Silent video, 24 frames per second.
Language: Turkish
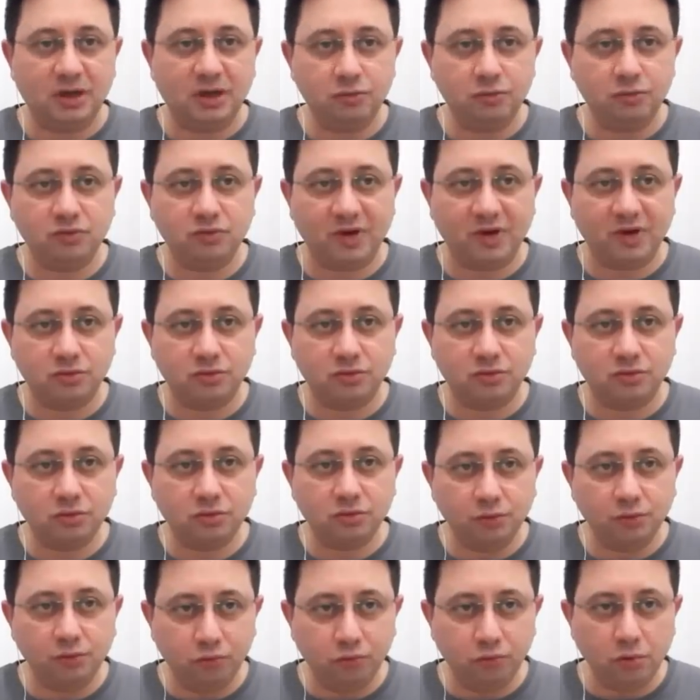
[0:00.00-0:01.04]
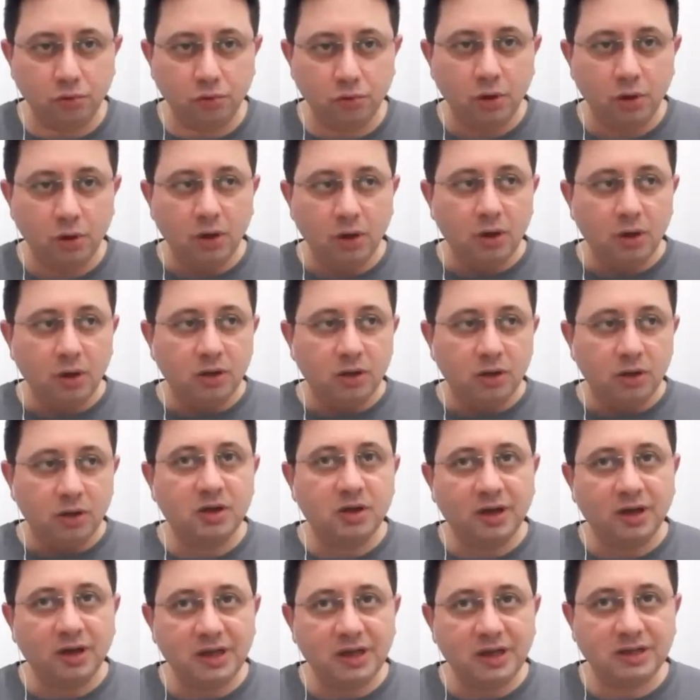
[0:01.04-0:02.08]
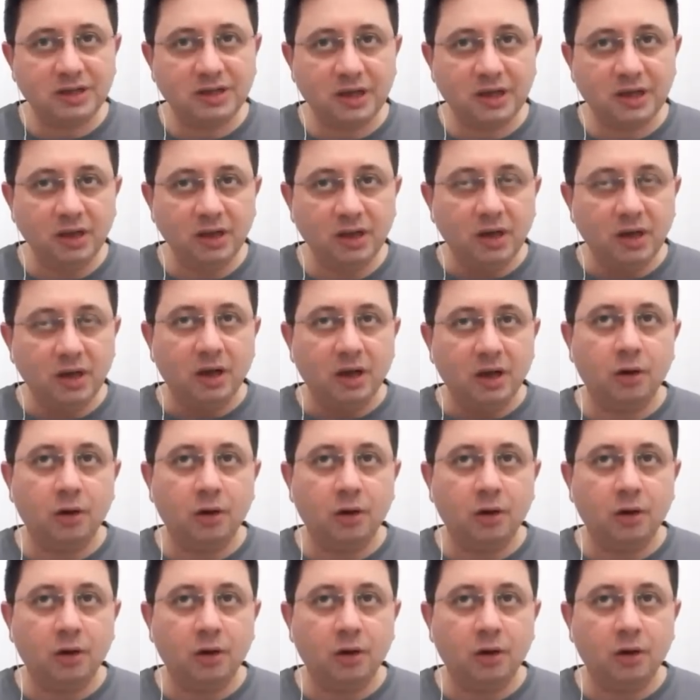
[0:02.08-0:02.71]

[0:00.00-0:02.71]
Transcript: Üst versiyonunda Buk daha etkili.